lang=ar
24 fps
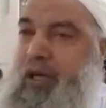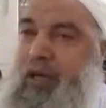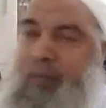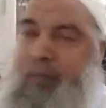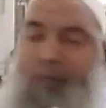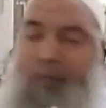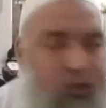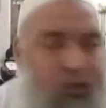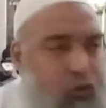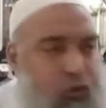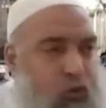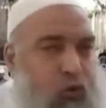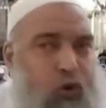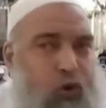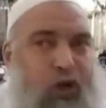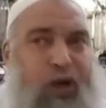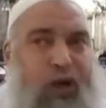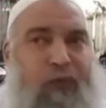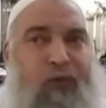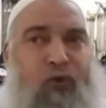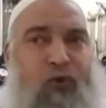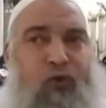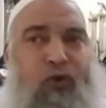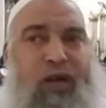
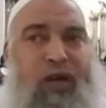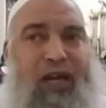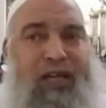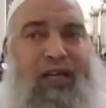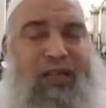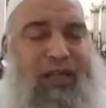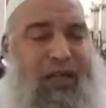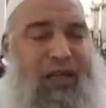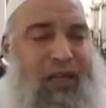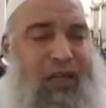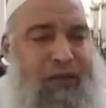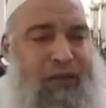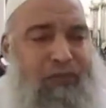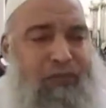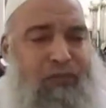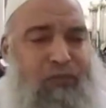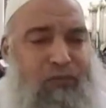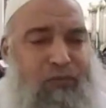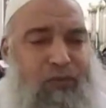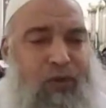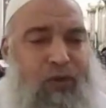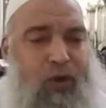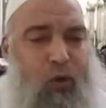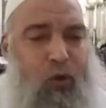مذكوره في القران الكريم
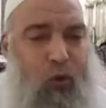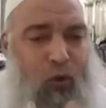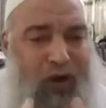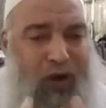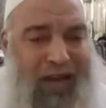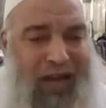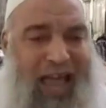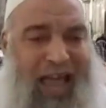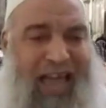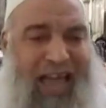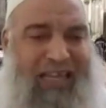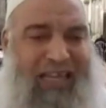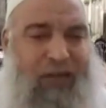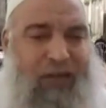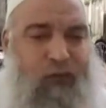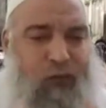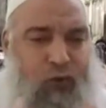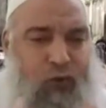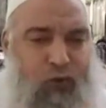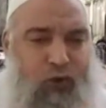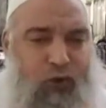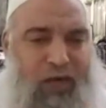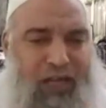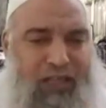ولكن في
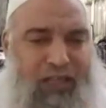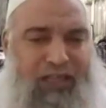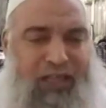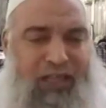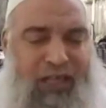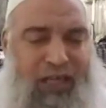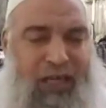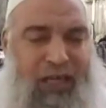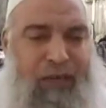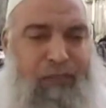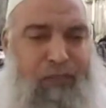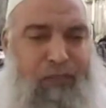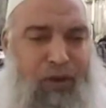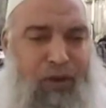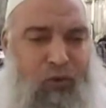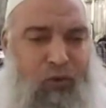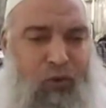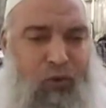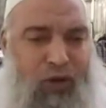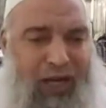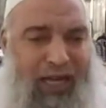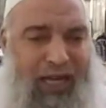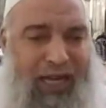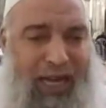القران الكريم
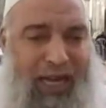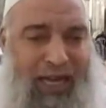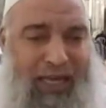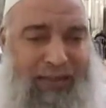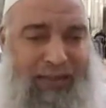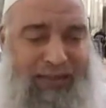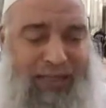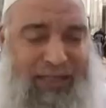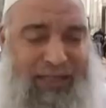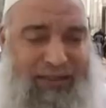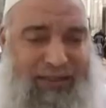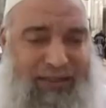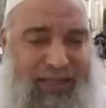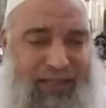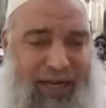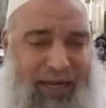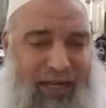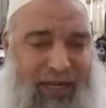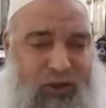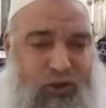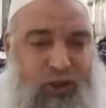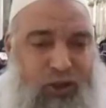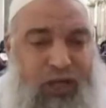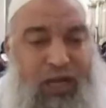مذكوره على اساس
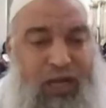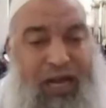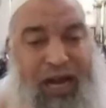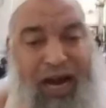ايش